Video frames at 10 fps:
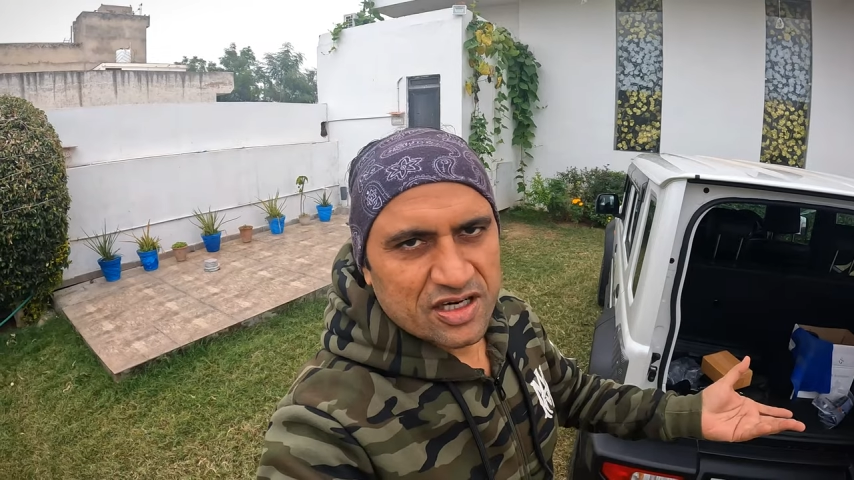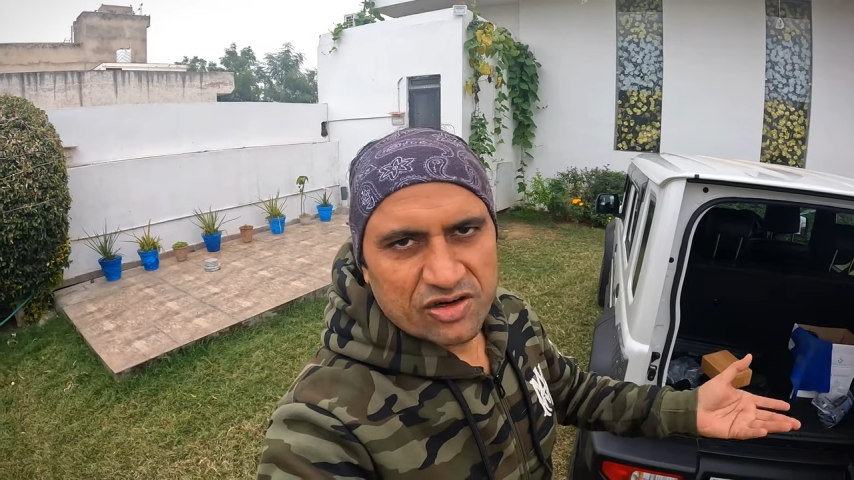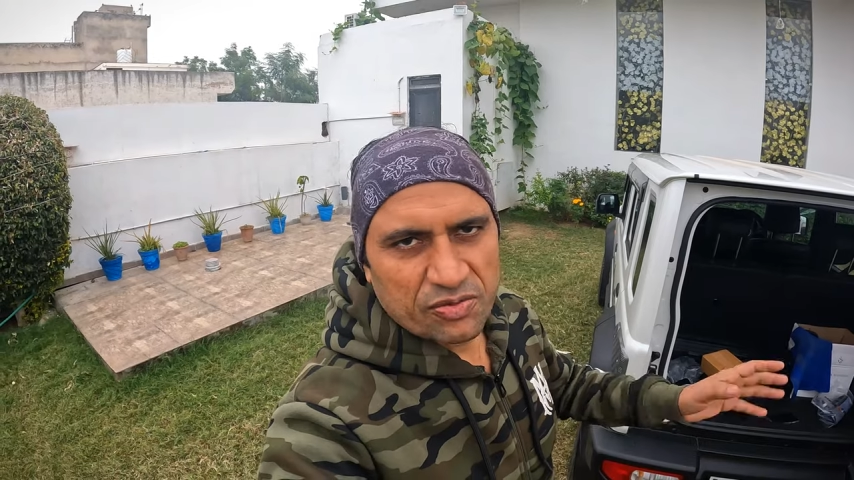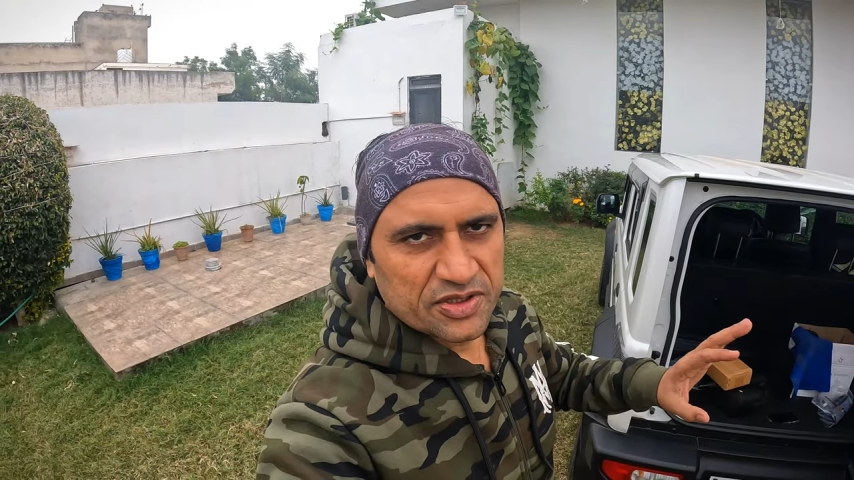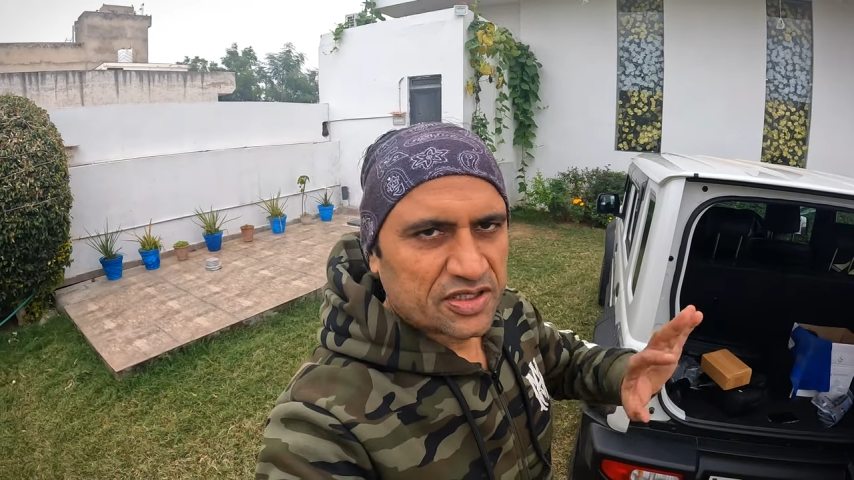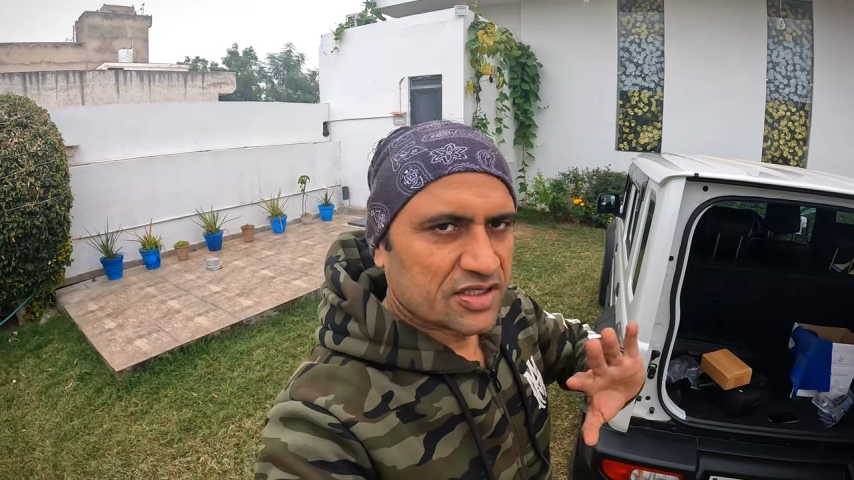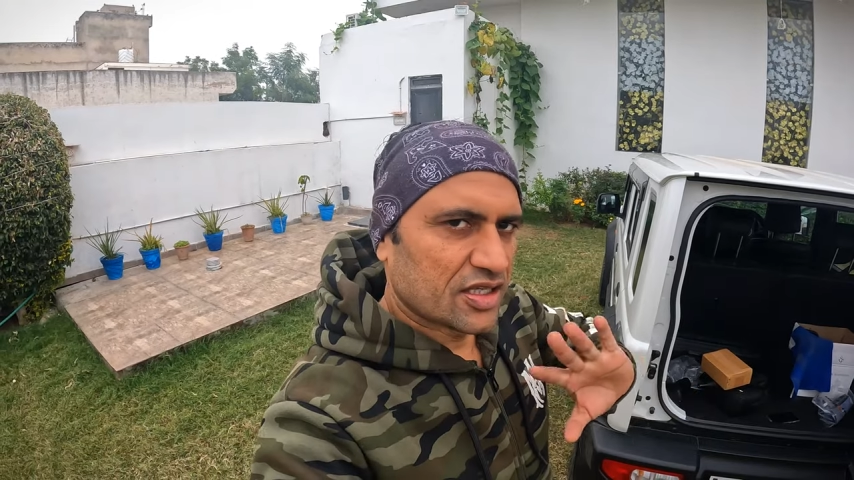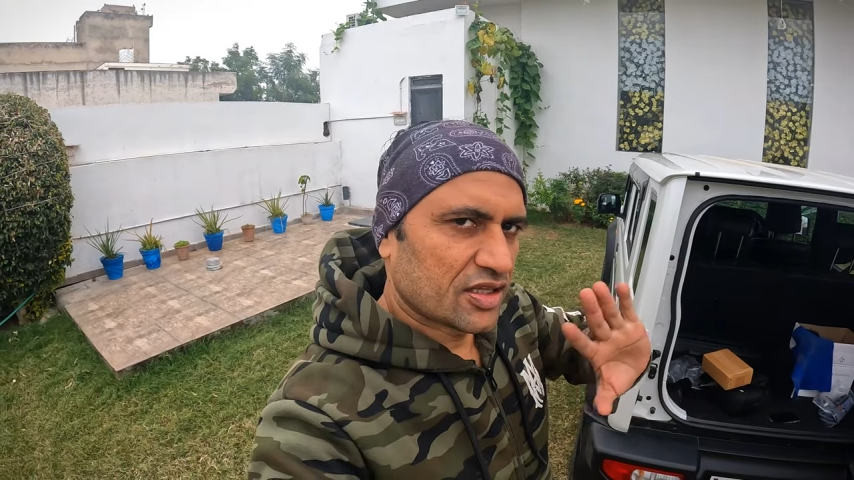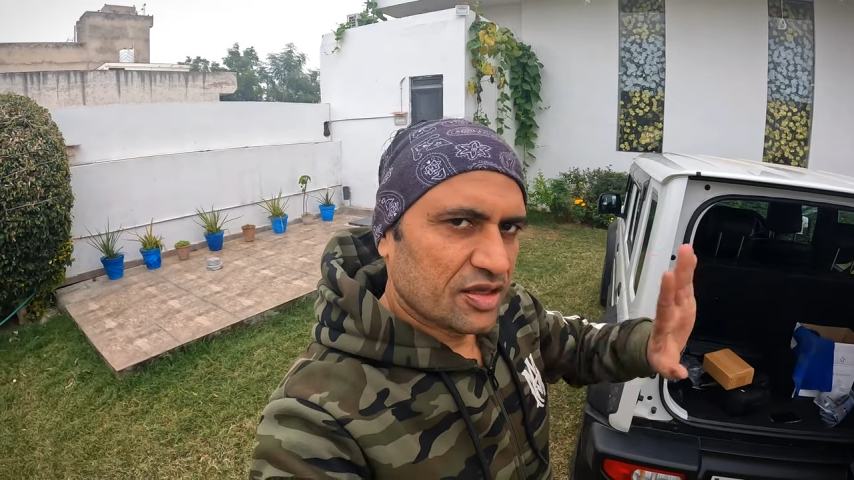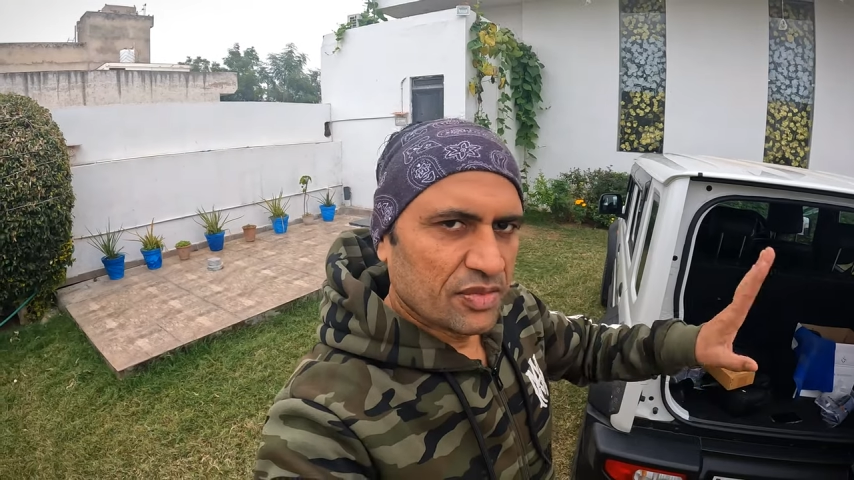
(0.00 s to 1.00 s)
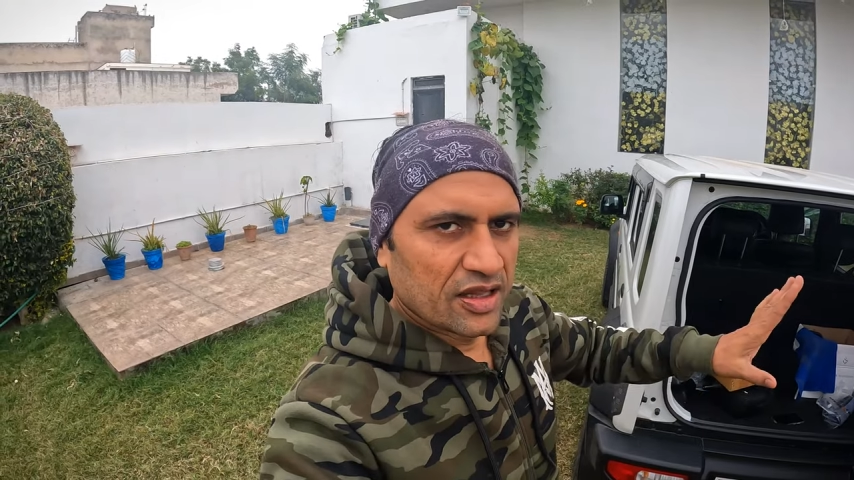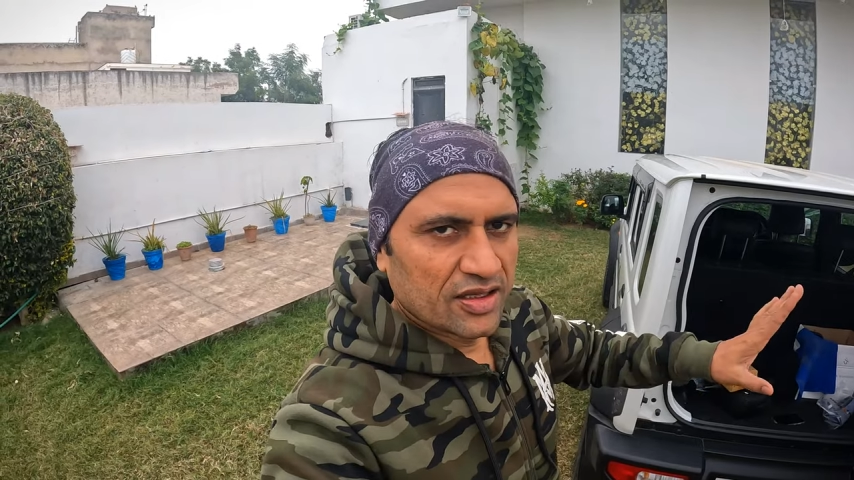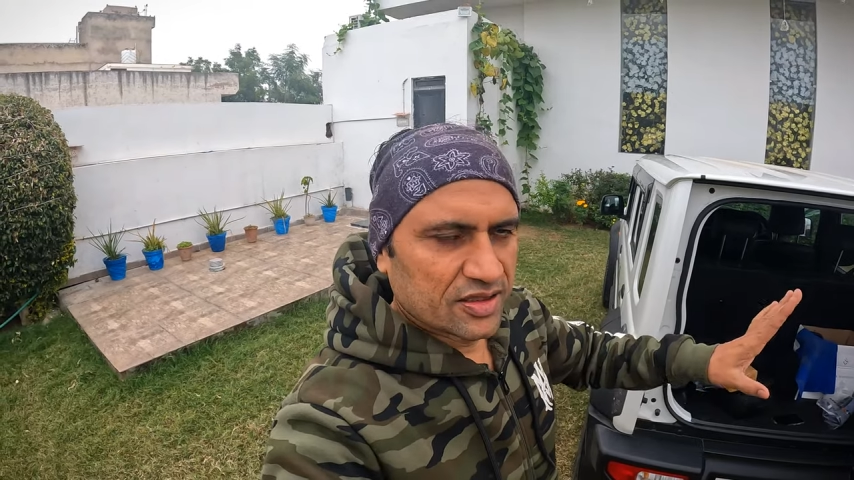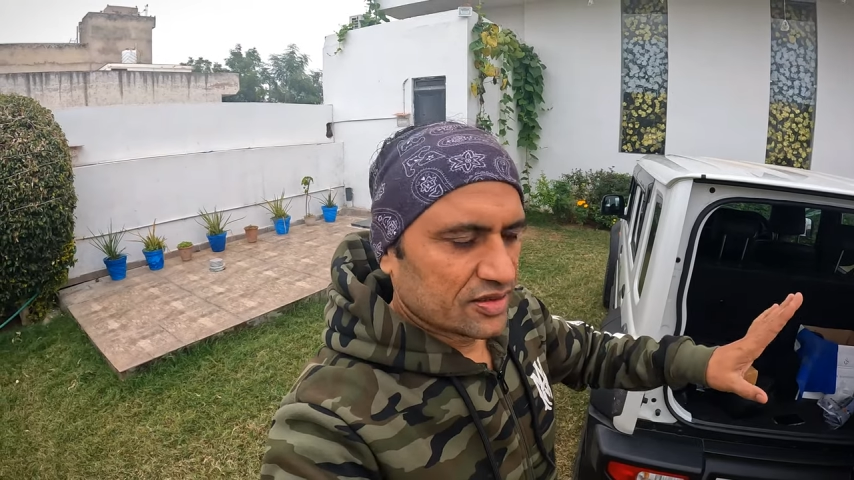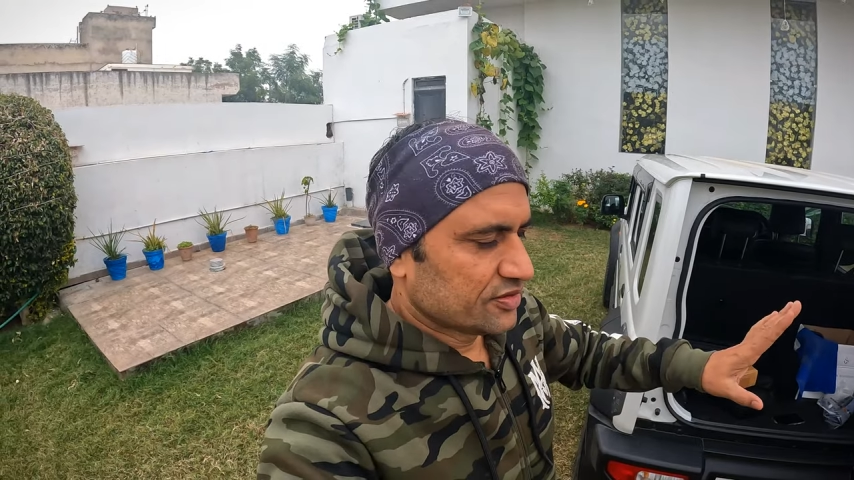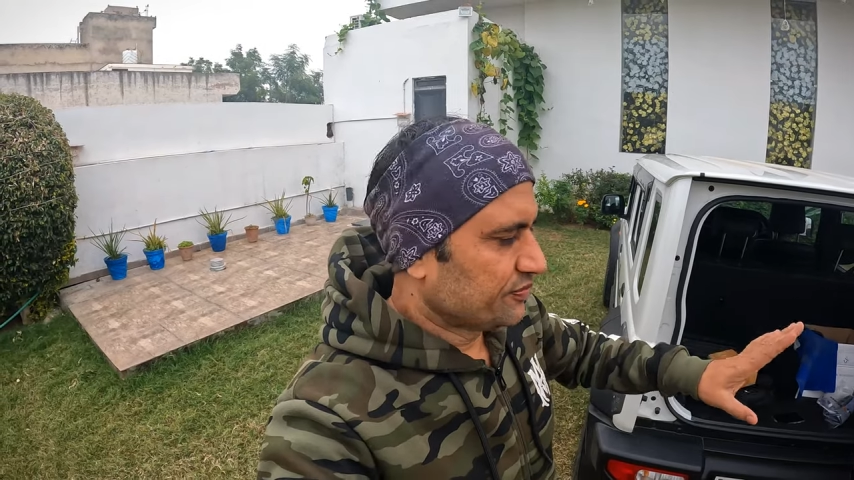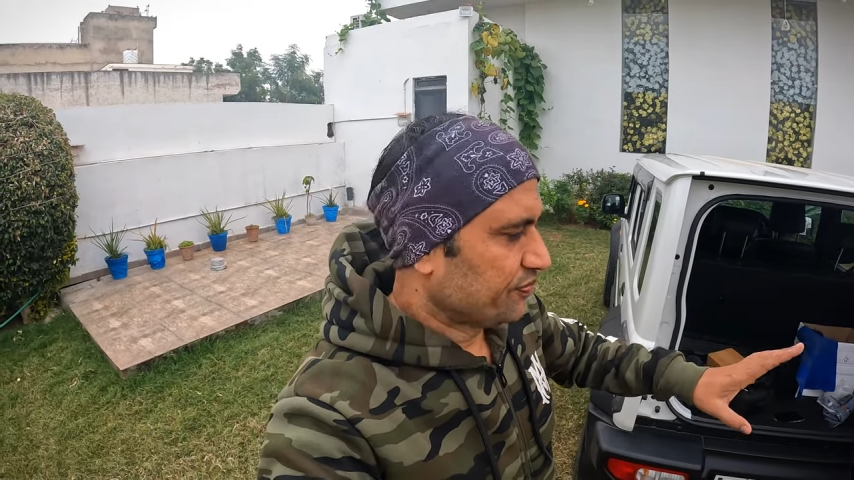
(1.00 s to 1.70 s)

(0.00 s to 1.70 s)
साठ रुपये से ज़्यादा नहीं मिलना था